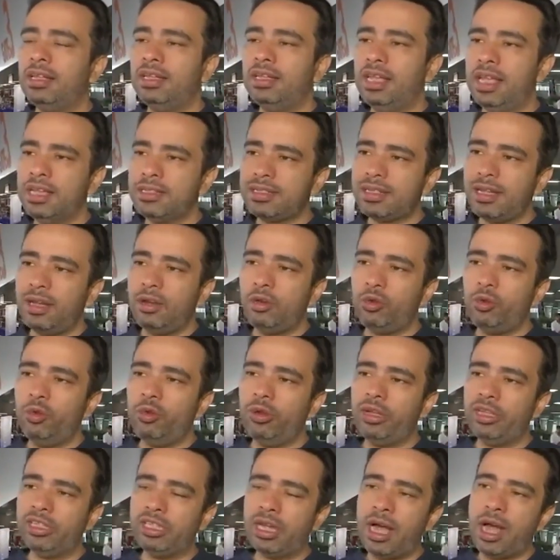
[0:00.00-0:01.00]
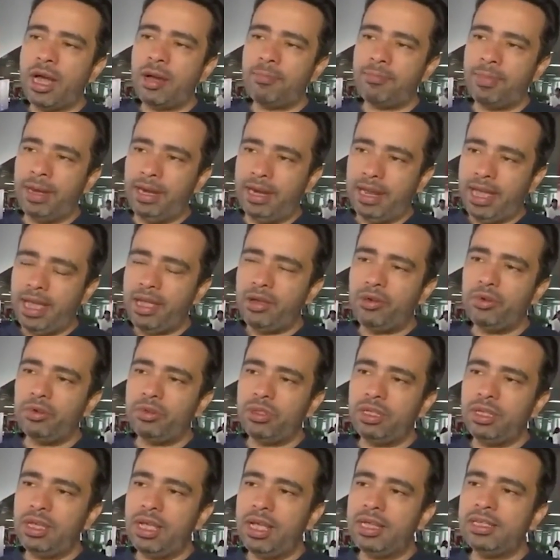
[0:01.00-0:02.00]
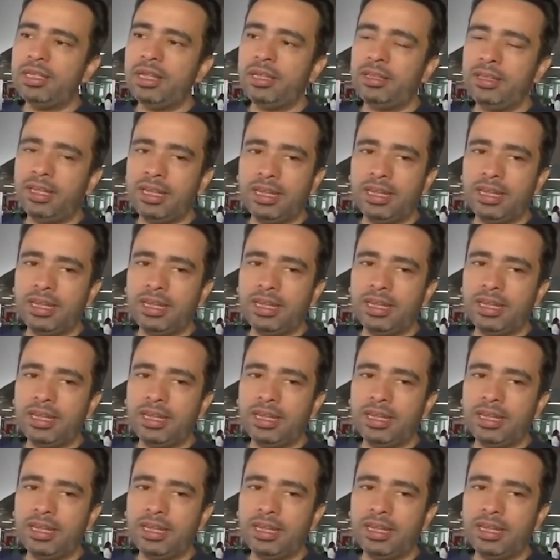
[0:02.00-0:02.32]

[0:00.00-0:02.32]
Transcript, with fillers: देश के लोगों की जहाँ पीड़ाएं होती हैं जहाँ